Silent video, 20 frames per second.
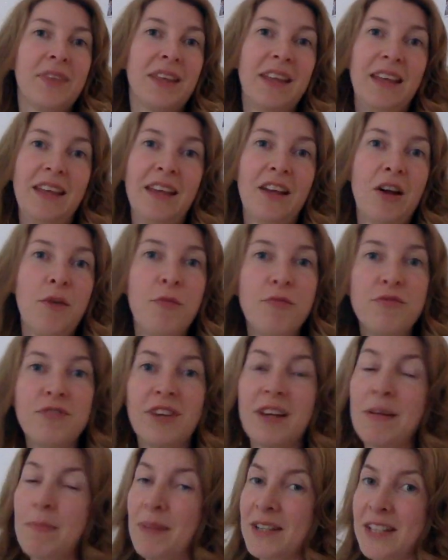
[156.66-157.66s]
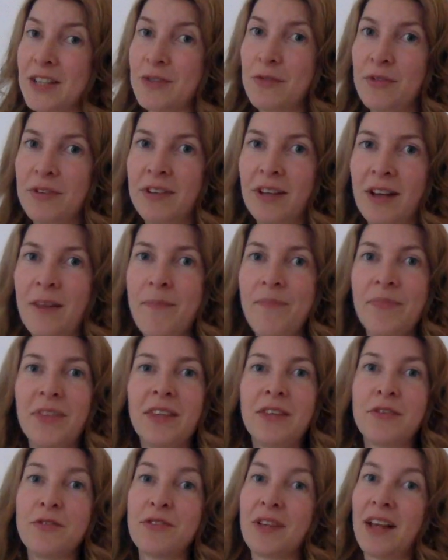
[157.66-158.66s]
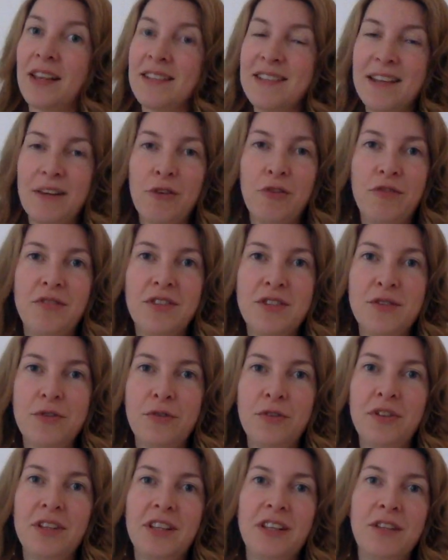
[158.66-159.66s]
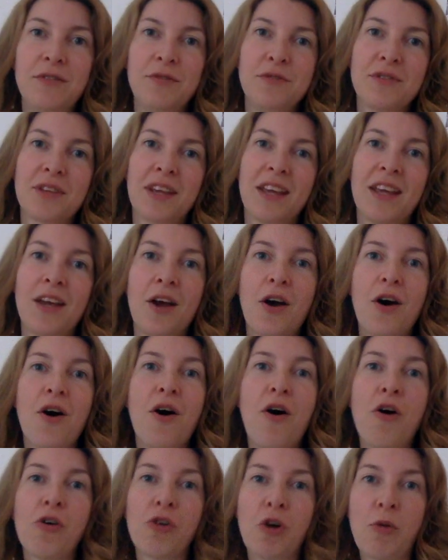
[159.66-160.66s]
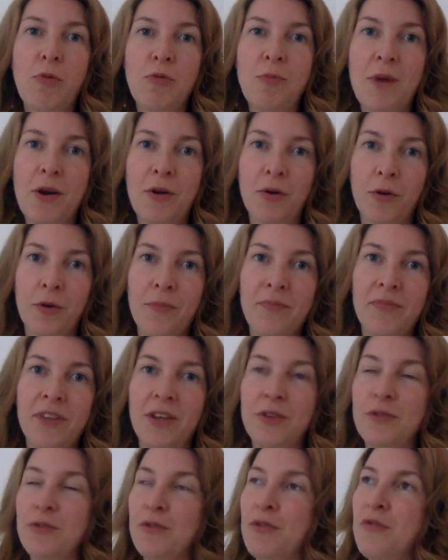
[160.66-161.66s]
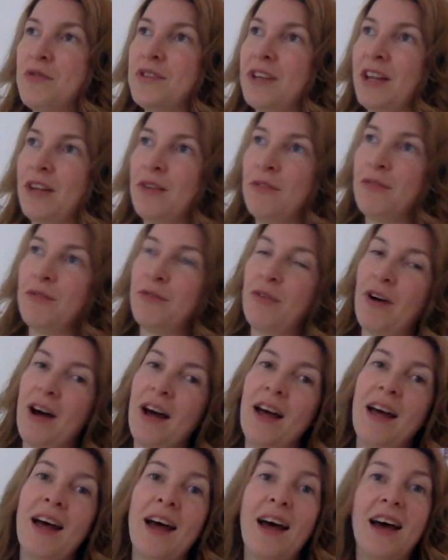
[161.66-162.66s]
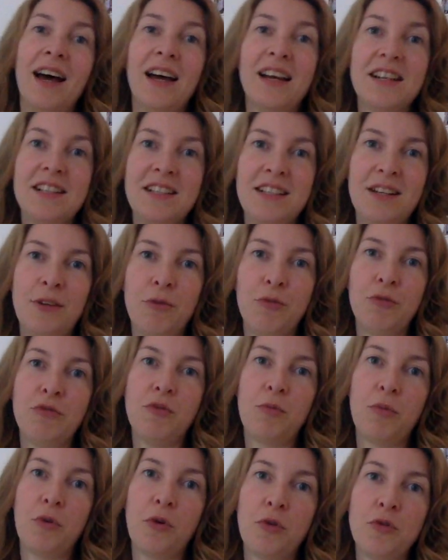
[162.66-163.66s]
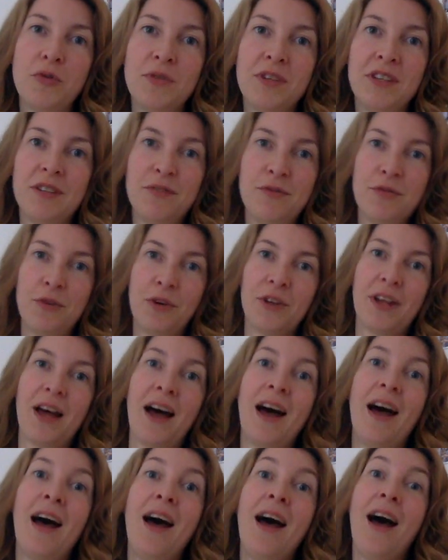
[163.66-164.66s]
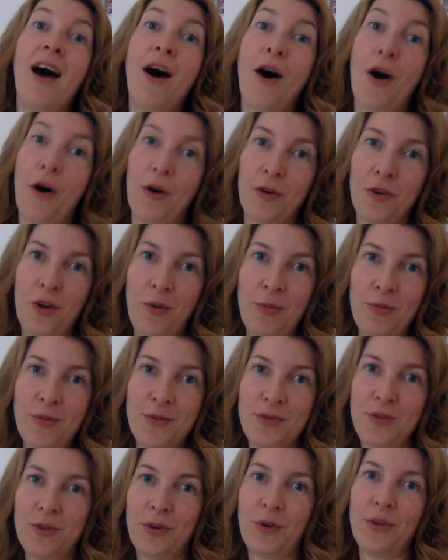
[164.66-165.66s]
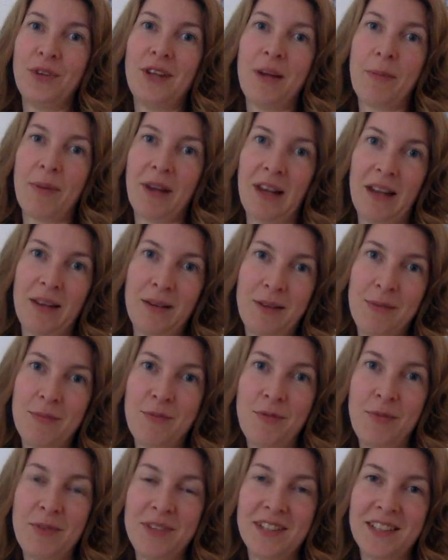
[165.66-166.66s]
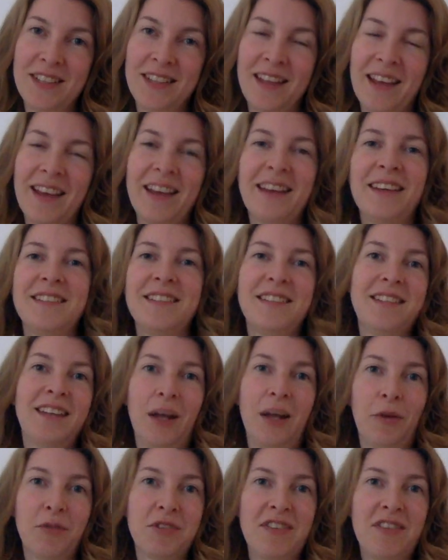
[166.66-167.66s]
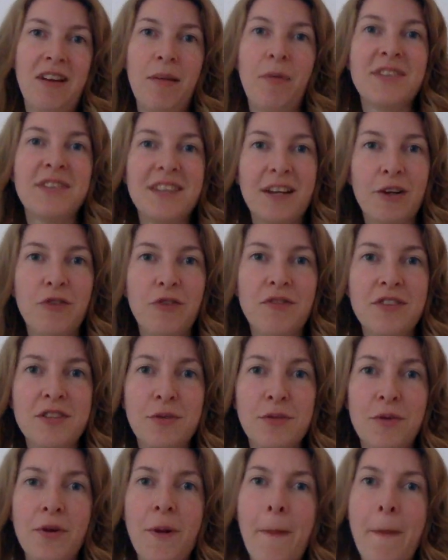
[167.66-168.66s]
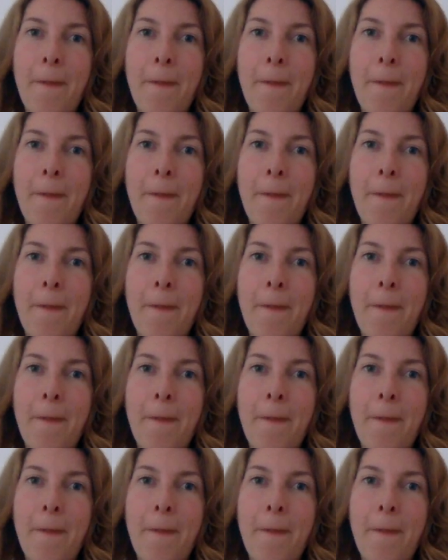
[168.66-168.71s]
Et comme vous n'aurez pas de résultat, ce sera un cercle vicieux et vous serez encore plus malheureux. Et du coup, vous allez vouloir acheter le nouveau produit qui vous rendra encore plus heureux d'après les publicitaires, etc. Donc c'est vraiment un cercle vicieux